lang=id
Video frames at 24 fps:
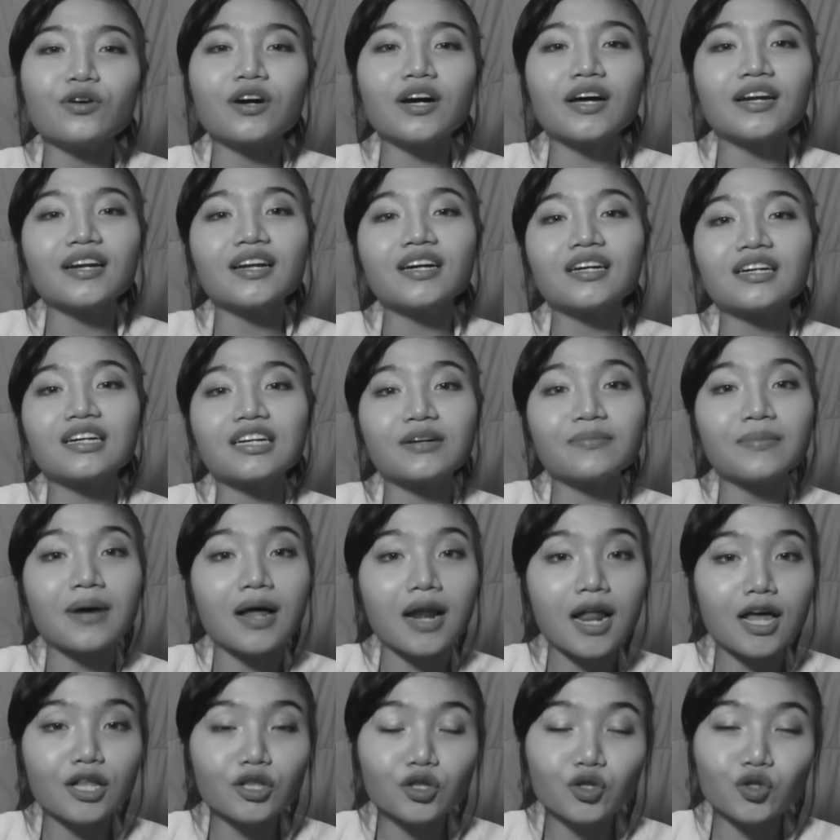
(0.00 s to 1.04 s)
karena
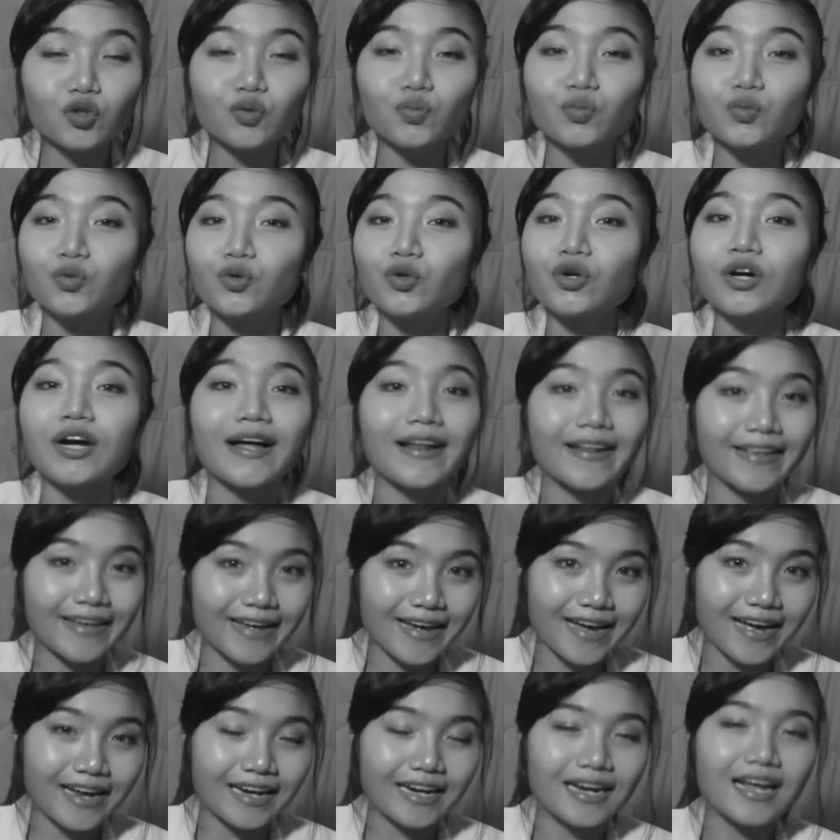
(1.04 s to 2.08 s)
kekebalan tubuh
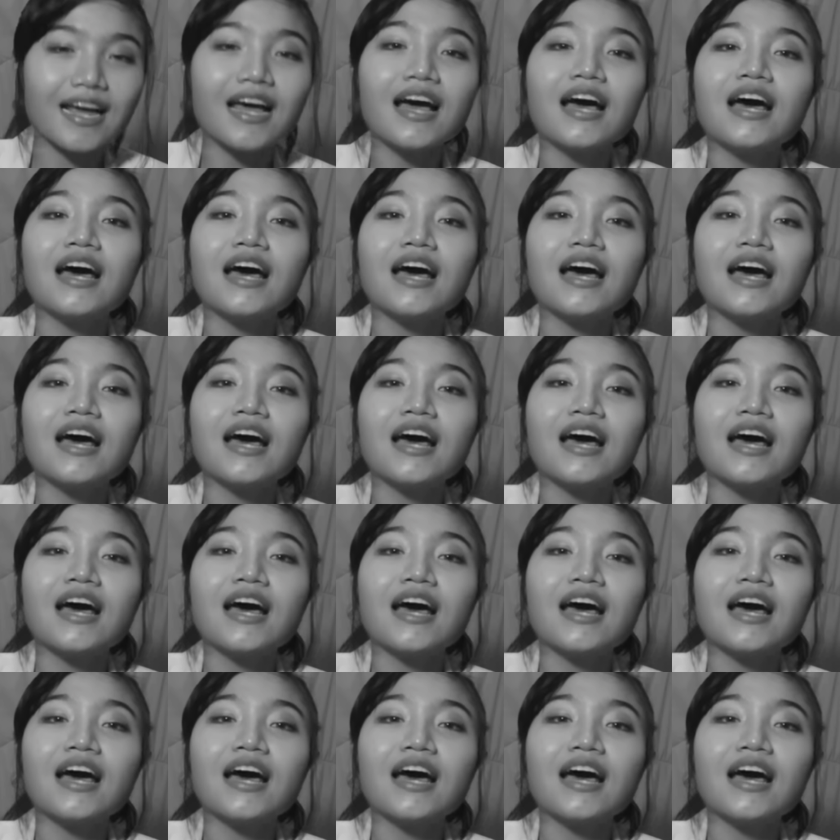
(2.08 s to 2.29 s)
kalian.